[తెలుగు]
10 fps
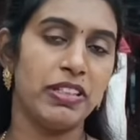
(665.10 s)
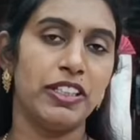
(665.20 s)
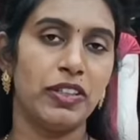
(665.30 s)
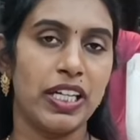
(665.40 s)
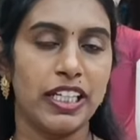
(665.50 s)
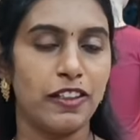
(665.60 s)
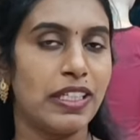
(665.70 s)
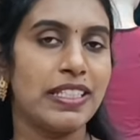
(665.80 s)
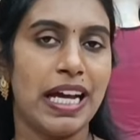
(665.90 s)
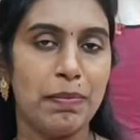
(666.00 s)
మేము వీడియోలో అన్ని
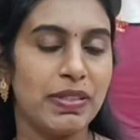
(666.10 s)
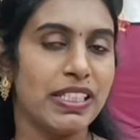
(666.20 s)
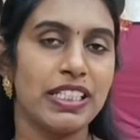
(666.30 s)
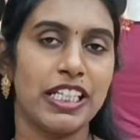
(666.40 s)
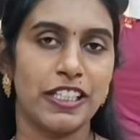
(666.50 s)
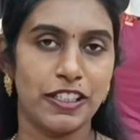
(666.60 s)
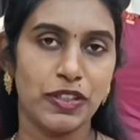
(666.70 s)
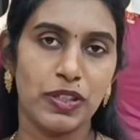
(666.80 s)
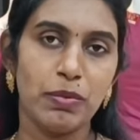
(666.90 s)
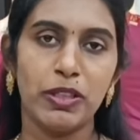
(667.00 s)
కూడా సాంపిల్స్ షేర్
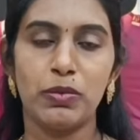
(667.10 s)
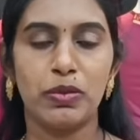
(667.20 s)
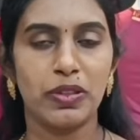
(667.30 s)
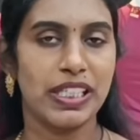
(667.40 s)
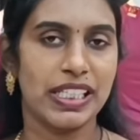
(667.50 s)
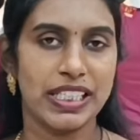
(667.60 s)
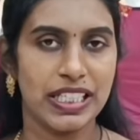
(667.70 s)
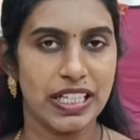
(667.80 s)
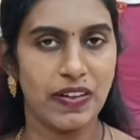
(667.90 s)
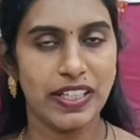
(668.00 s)
చేస్తున్నాం మీకు మోర్
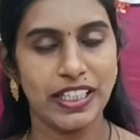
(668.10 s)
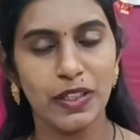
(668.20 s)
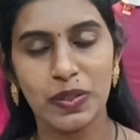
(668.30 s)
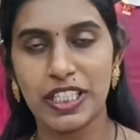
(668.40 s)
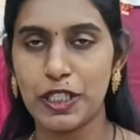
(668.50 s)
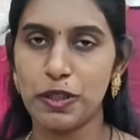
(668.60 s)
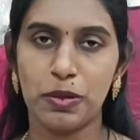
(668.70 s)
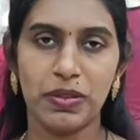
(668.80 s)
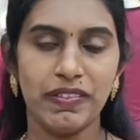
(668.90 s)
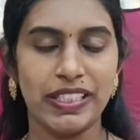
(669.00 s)
కలెక్షన్ కావాలి అంటే ఒకసారి
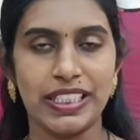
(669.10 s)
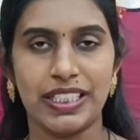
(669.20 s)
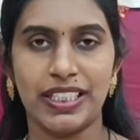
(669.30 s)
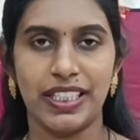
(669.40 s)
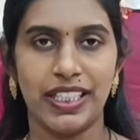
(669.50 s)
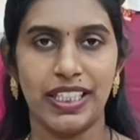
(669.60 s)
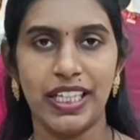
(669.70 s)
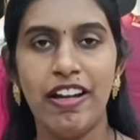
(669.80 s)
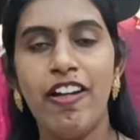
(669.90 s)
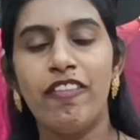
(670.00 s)
షోరూమ్కి విజిట్ చేయండి
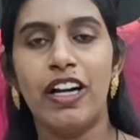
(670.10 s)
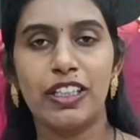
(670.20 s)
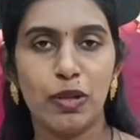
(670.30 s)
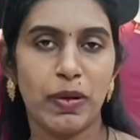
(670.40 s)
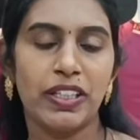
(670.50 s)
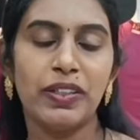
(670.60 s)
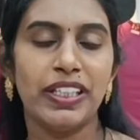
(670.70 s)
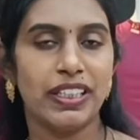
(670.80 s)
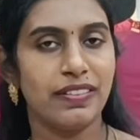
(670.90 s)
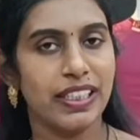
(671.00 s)
వాటితో పాటు
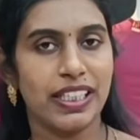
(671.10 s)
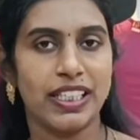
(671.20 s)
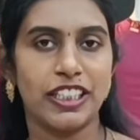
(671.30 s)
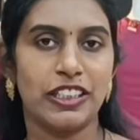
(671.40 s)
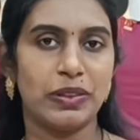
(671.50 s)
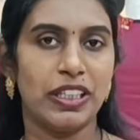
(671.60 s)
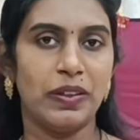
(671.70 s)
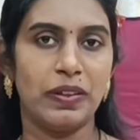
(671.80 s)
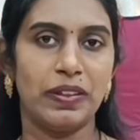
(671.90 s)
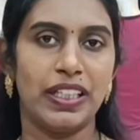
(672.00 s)
ఇనోవే కలెక్షన్ కూడా
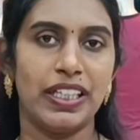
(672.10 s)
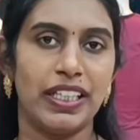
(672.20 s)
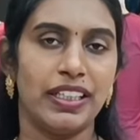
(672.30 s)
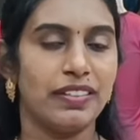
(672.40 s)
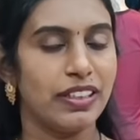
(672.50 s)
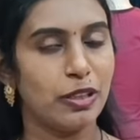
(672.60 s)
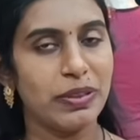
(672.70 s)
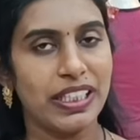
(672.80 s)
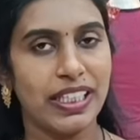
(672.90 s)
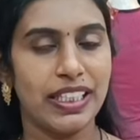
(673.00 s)
ఉంటుందండి ఇనోవేలో
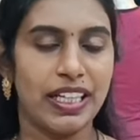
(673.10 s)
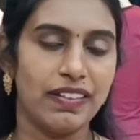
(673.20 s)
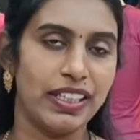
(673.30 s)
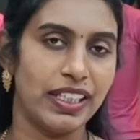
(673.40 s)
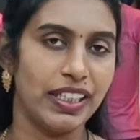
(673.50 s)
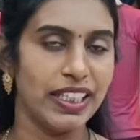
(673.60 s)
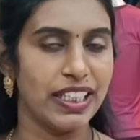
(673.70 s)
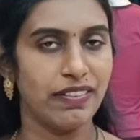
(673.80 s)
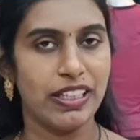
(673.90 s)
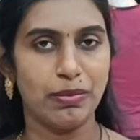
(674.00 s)
మీకు ఏది కావాలి అన్నా
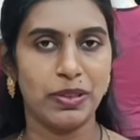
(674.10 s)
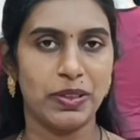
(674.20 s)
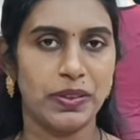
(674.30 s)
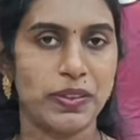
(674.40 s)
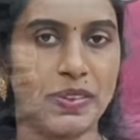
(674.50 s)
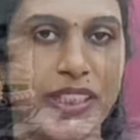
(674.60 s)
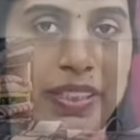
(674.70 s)
ఇక్కడ అవైలబుల్ ఉంది